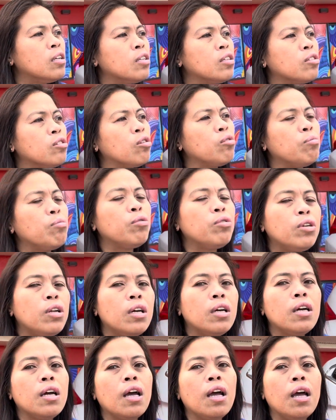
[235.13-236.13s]
So, muna
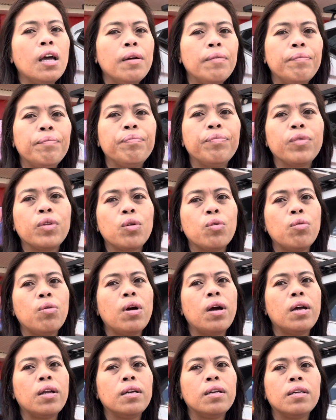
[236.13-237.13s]
nga
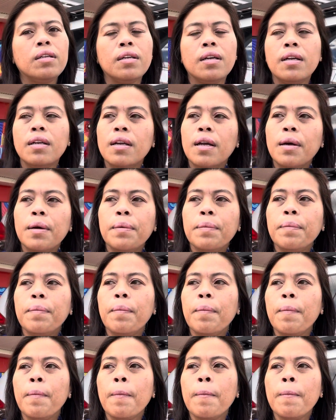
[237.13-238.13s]
kuan kanang
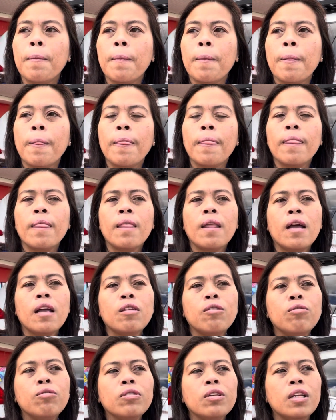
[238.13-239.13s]

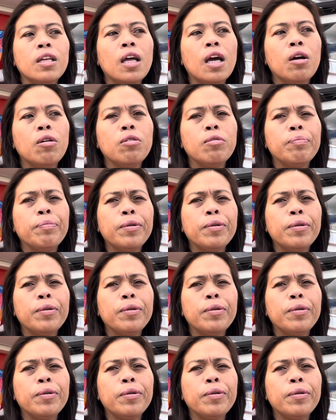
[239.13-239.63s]
atong tanawon.